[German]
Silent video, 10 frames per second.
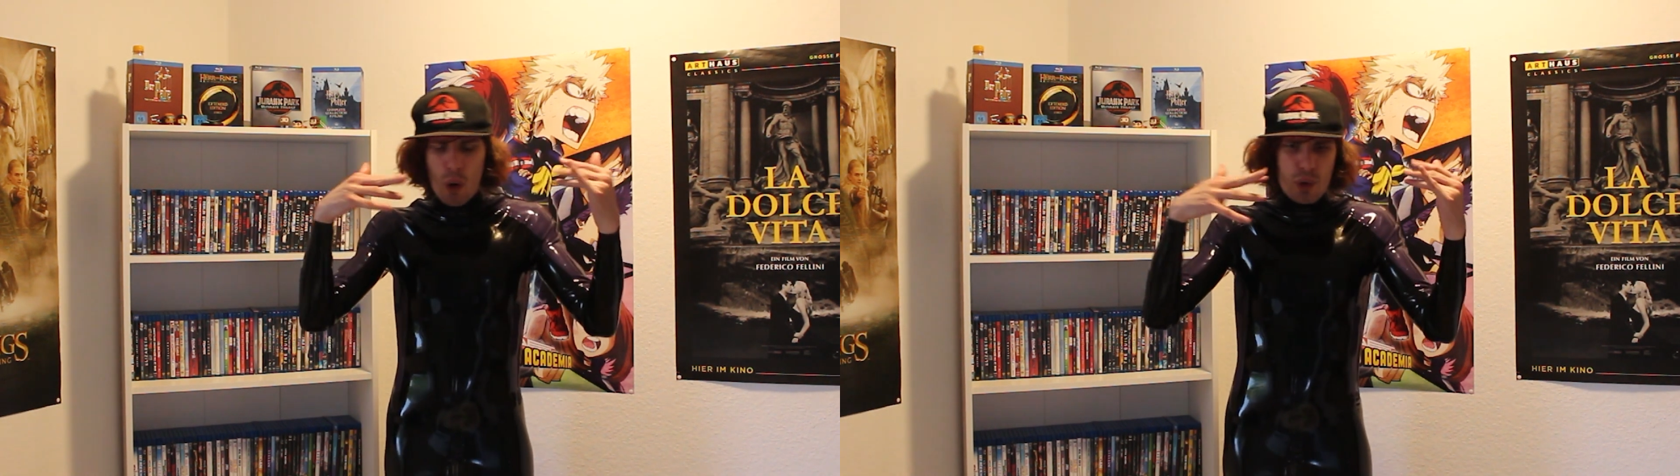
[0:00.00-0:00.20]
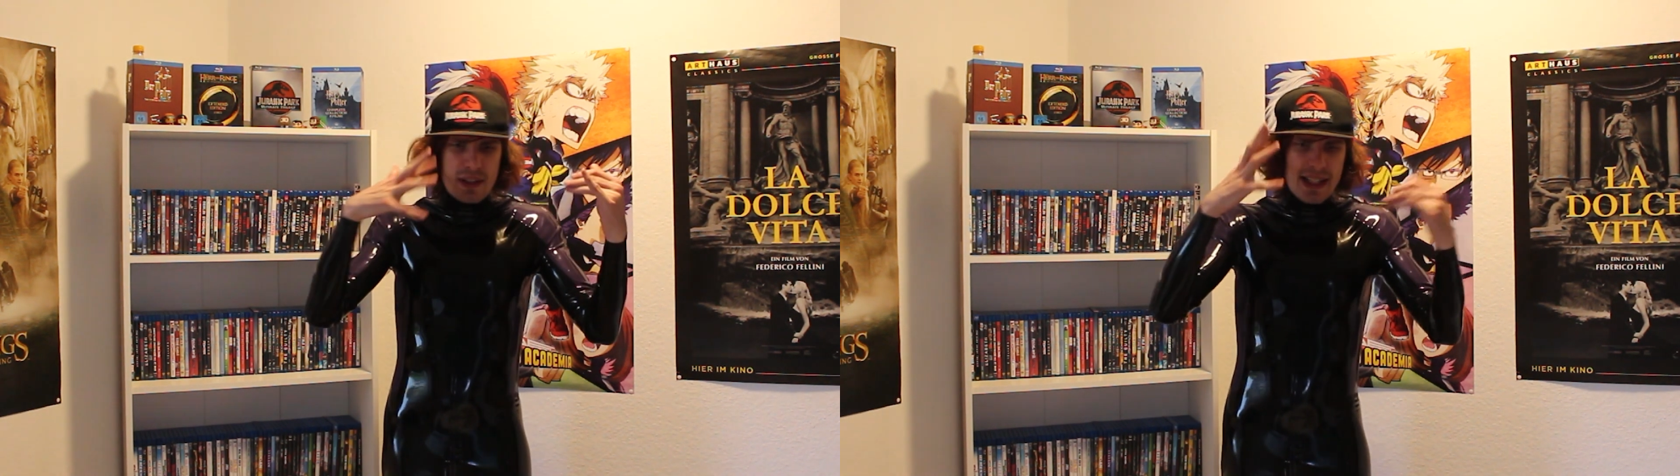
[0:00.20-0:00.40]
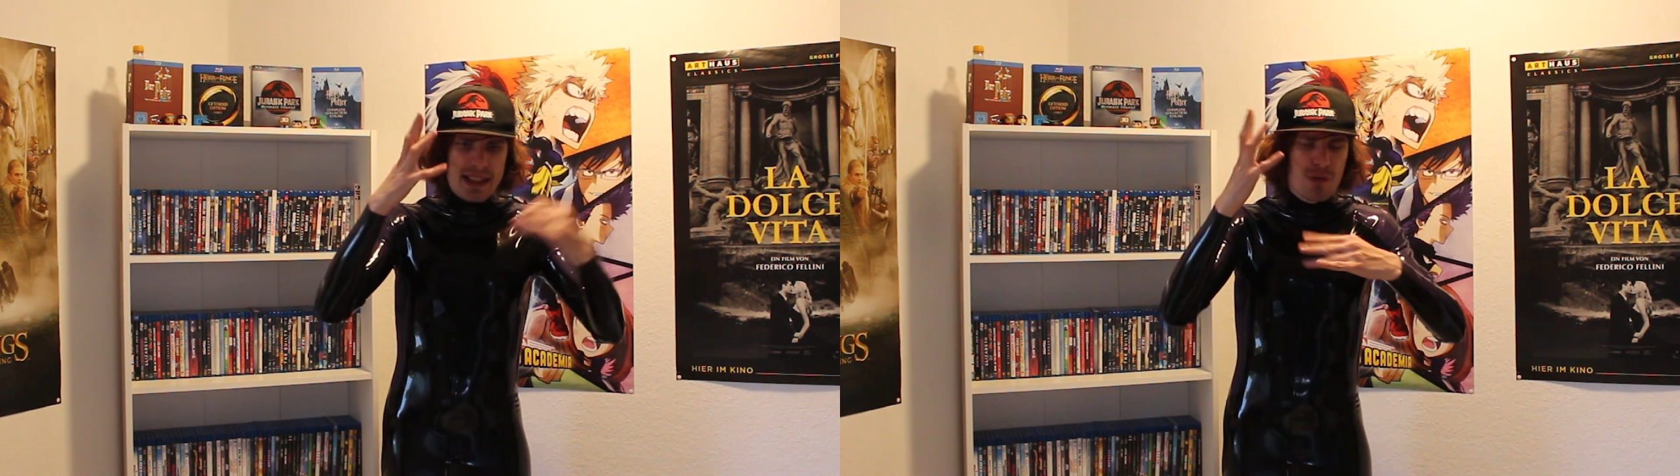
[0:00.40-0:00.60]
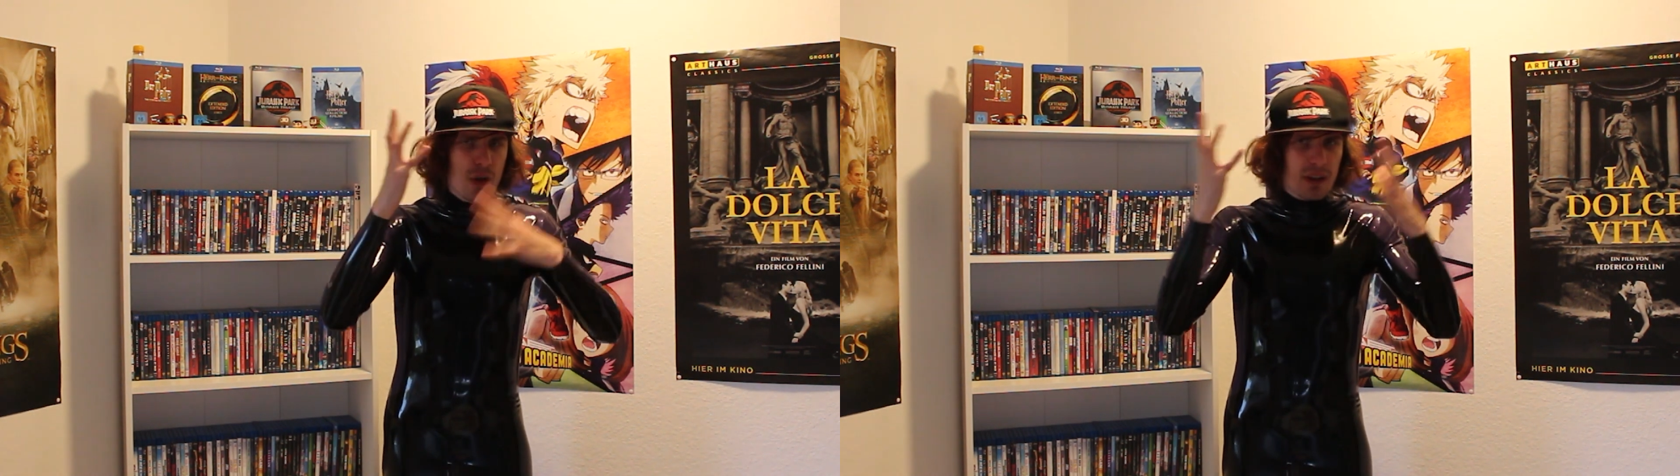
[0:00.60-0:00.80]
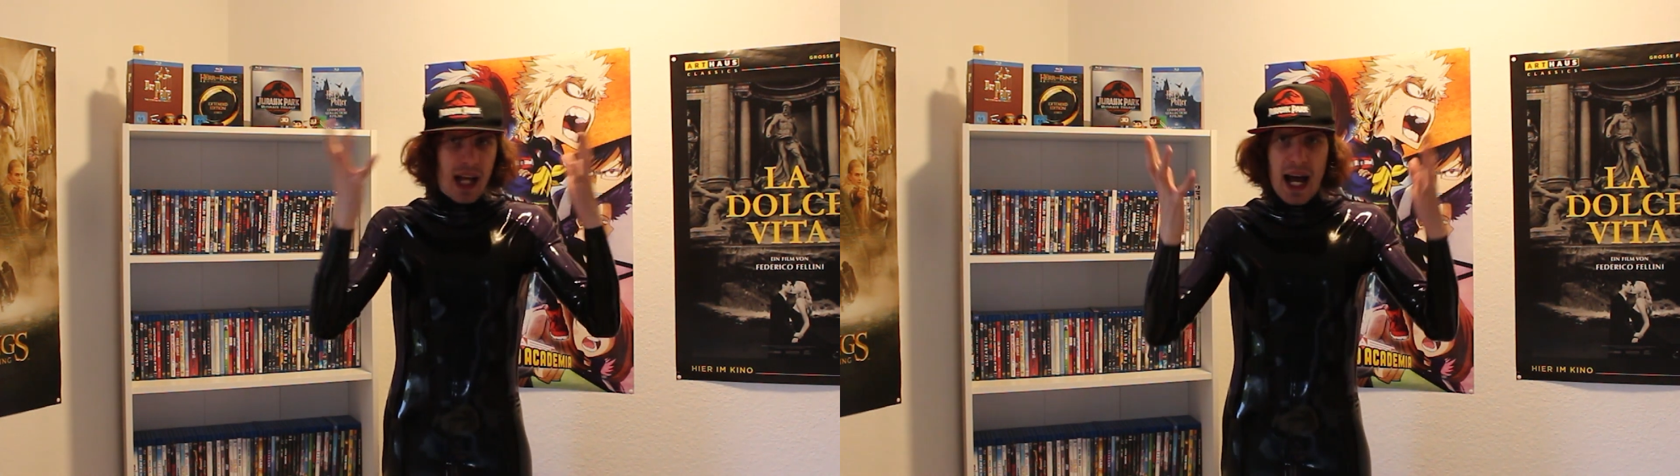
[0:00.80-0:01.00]
und es
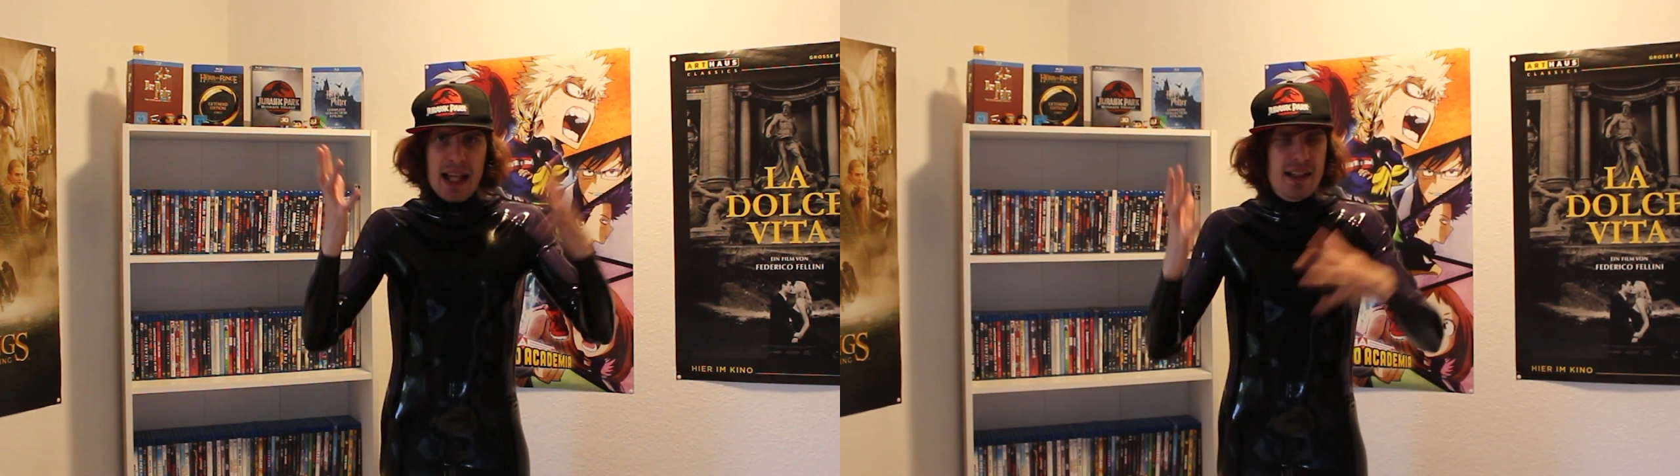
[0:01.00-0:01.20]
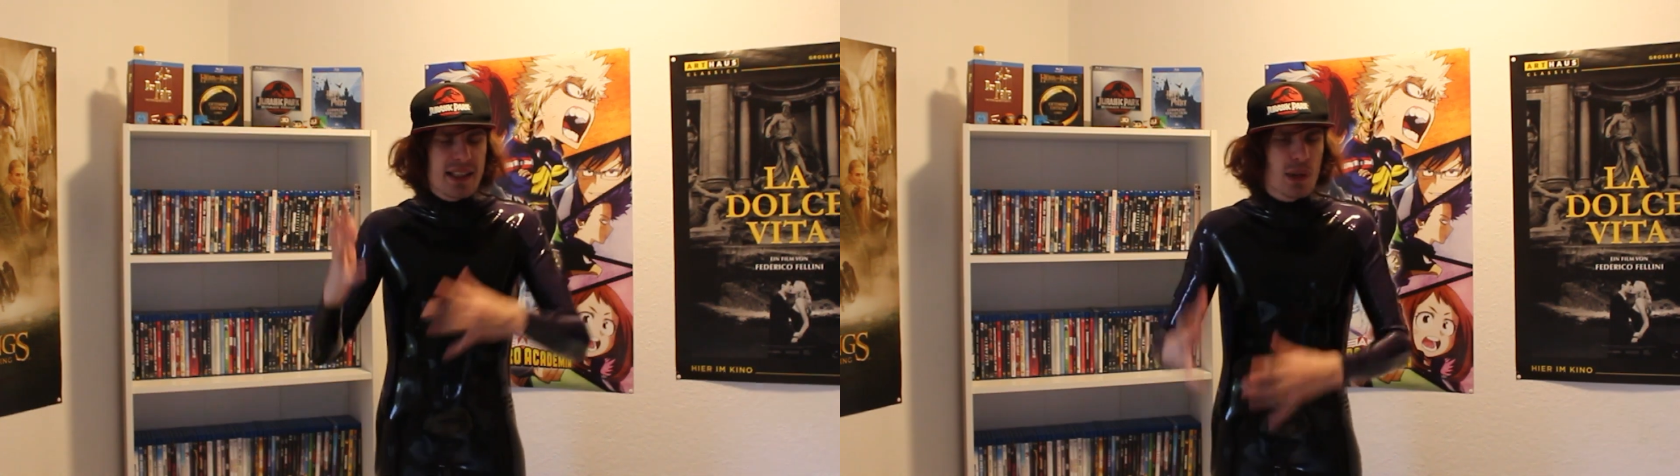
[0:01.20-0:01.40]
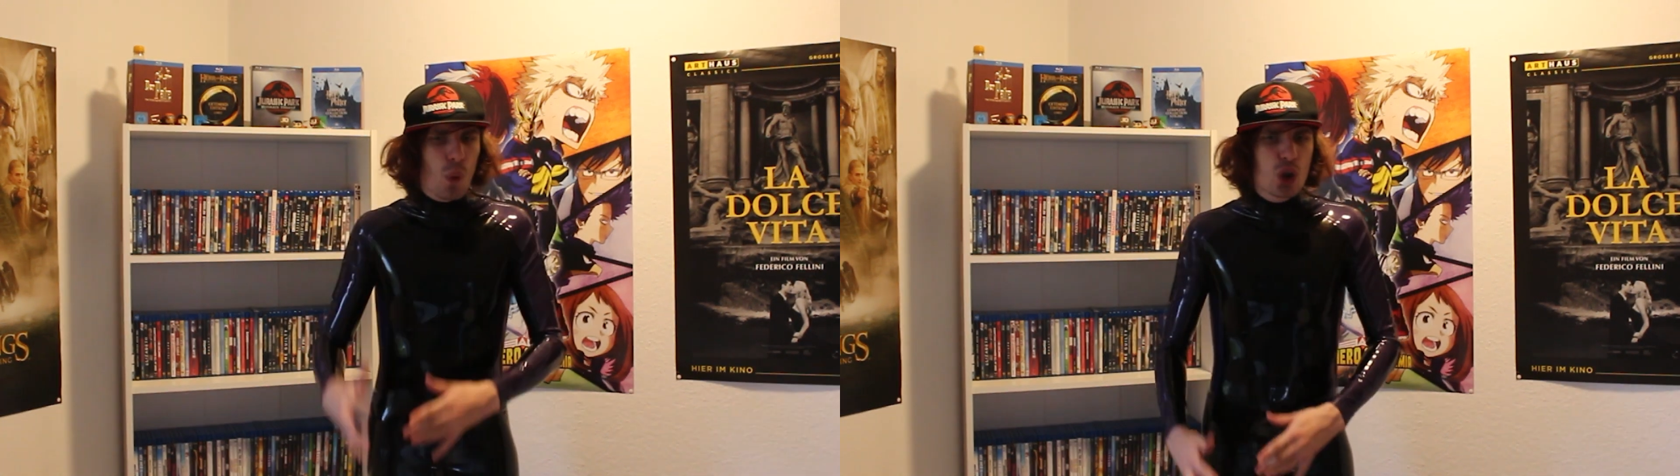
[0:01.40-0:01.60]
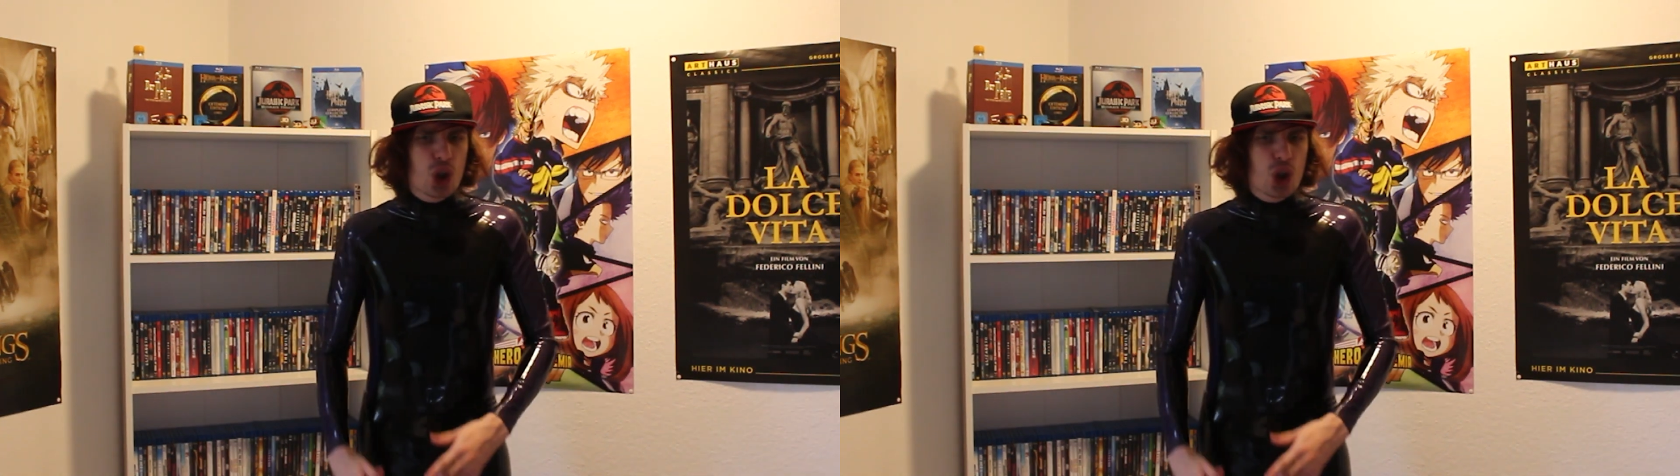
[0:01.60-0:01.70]
wirkt alles so